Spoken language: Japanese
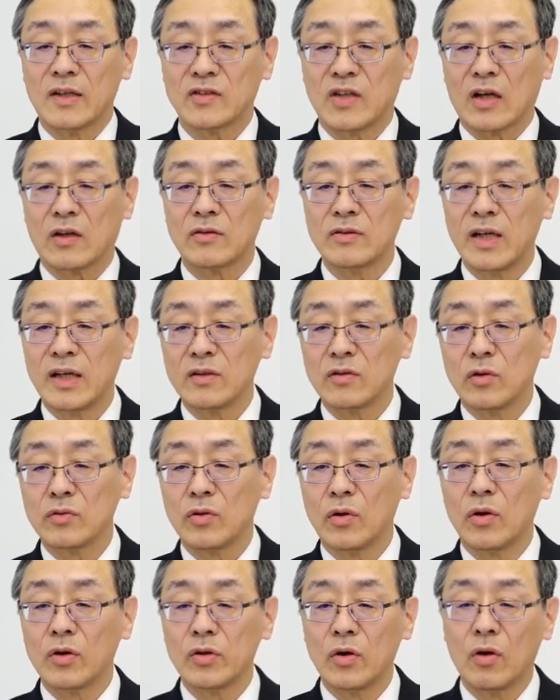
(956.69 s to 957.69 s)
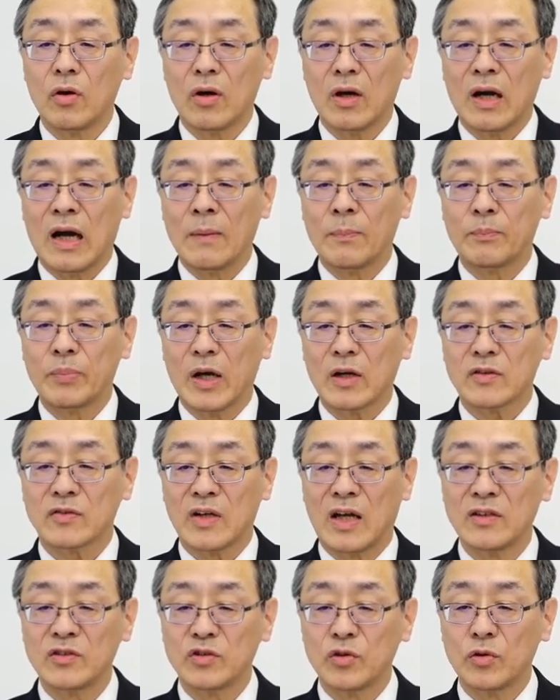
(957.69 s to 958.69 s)
昨年度同様
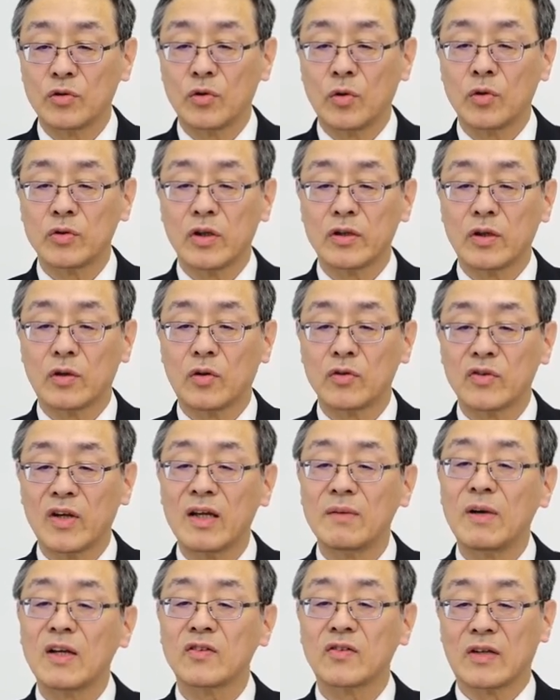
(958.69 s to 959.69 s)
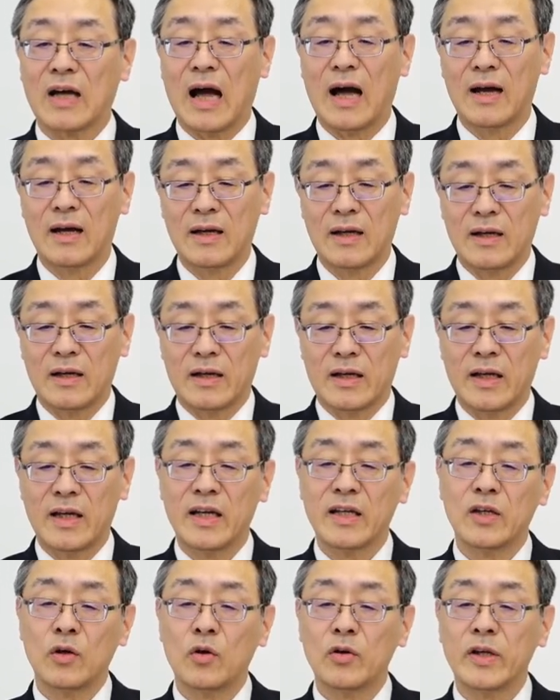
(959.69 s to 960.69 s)
830億ほどでございますが
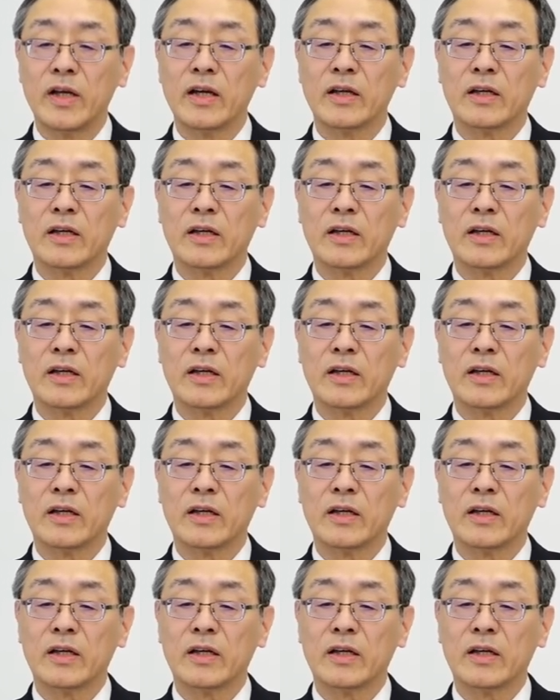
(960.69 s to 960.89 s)
営業利